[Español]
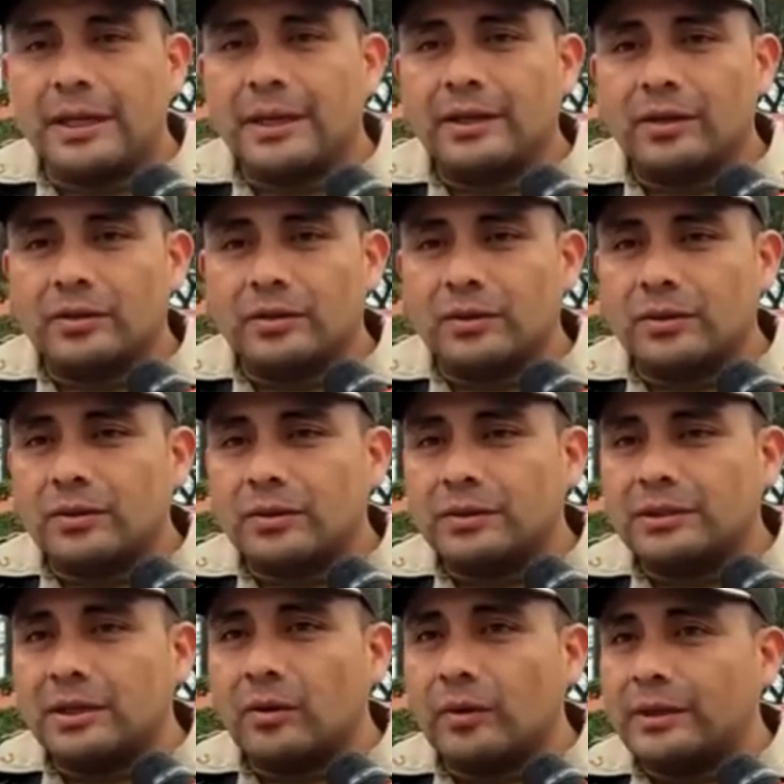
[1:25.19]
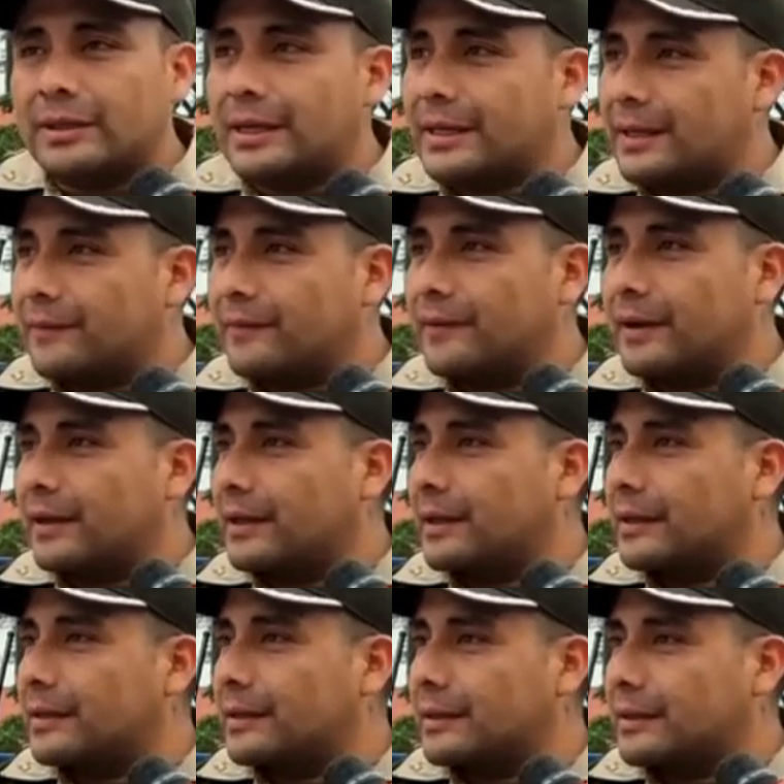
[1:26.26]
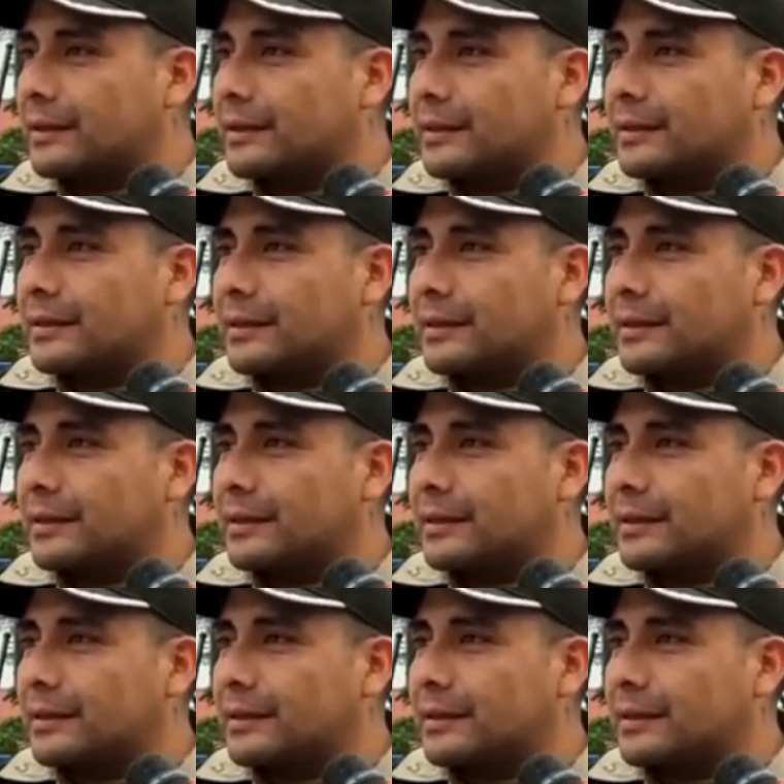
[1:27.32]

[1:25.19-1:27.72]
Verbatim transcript: y otro se encuentra aquí en,